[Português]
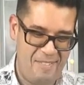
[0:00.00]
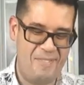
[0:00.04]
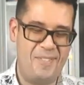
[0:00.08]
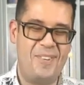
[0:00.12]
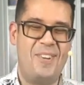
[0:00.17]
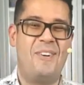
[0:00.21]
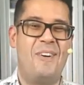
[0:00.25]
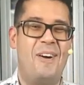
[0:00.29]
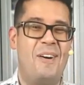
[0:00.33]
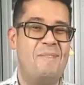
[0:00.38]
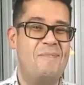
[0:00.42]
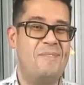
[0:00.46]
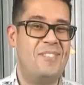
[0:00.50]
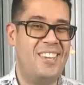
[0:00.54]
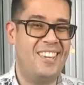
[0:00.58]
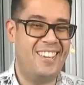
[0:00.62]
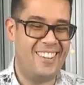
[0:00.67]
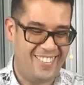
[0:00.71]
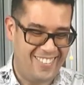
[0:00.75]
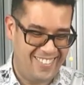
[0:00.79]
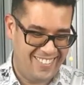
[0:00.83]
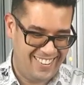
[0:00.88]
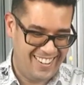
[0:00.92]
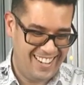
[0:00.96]
pro
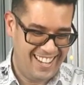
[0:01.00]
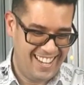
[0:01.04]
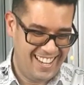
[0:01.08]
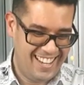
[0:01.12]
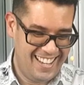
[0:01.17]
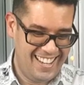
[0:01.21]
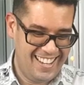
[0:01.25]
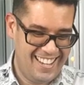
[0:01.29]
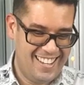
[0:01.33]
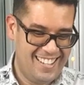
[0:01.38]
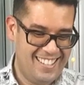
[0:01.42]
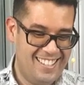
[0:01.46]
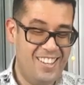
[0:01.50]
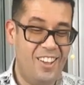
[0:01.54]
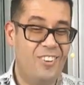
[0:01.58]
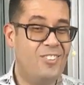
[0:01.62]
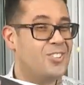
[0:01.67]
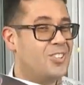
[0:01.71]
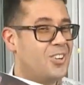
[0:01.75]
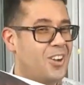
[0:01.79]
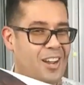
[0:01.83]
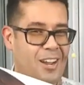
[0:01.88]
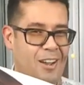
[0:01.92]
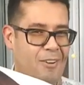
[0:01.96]
amigo.
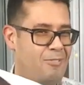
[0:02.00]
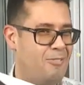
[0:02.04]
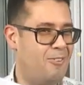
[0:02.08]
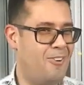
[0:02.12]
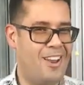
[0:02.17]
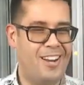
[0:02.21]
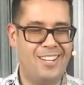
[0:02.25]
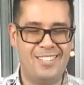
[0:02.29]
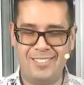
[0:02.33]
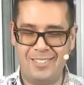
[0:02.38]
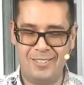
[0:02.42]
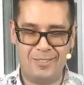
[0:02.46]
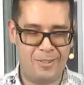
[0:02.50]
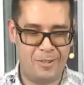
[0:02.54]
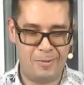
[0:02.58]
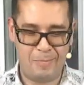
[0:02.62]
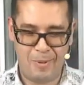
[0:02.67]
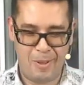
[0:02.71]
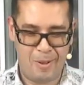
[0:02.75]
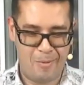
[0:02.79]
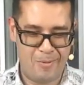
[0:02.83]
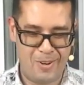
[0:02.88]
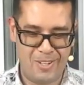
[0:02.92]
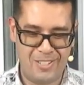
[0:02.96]
Não joga fora essas coisas,
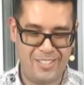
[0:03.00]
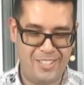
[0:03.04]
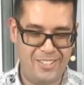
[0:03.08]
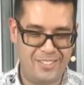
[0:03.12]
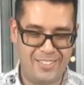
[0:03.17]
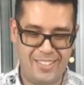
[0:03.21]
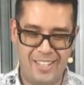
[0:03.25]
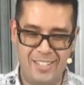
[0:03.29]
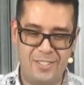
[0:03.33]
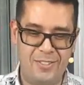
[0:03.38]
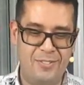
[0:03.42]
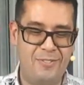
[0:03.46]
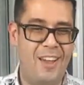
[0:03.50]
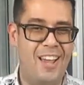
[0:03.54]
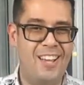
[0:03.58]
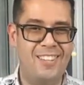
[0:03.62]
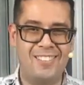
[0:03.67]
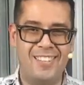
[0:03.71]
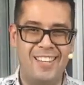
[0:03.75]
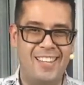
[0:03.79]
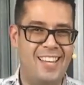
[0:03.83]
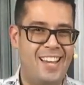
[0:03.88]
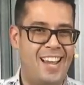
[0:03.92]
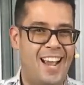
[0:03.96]
pelo amor de Deus. Quem tiver
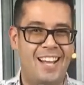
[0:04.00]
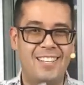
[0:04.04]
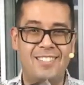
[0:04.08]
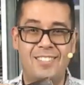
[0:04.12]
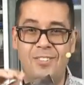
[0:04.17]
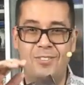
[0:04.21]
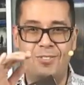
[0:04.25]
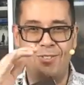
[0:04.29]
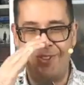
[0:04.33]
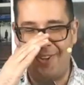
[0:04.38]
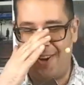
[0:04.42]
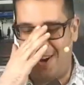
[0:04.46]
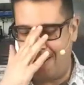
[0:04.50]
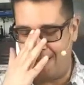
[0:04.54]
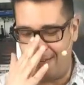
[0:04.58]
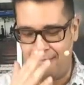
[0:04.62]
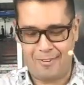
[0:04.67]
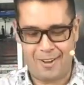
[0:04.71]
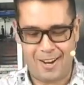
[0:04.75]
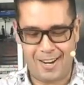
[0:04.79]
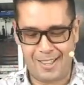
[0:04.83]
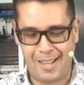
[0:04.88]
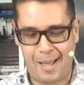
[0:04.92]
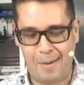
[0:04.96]
isso aí em casa, não joga
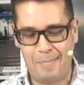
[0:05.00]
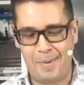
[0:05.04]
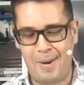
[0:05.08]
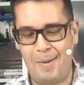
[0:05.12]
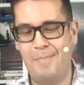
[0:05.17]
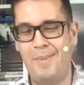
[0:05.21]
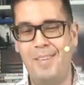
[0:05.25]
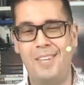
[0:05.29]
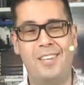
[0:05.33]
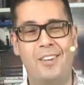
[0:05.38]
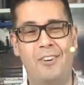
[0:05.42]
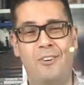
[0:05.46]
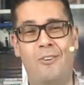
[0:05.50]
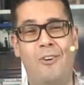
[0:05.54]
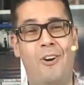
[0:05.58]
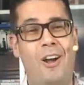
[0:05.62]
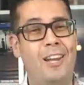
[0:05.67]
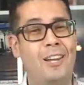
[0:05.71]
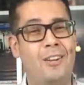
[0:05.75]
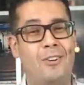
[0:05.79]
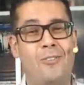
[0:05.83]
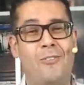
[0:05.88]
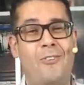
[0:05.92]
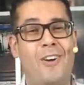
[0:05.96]
fora. Dá para mim que eu
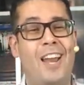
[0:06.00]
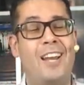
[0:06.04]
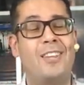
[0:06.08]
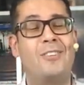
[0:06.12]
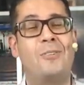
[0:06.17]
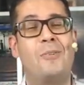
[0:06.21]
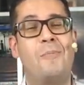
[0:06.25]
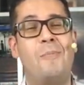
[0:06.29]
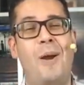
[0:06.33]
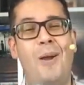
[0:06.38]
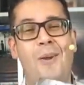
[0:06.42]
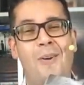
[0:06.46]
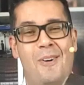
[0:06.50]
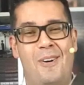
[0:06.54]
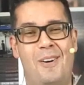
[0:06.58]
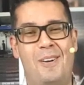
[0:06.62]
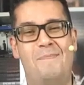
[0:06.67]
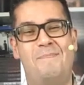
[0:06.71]
olho, eu guardo com o maior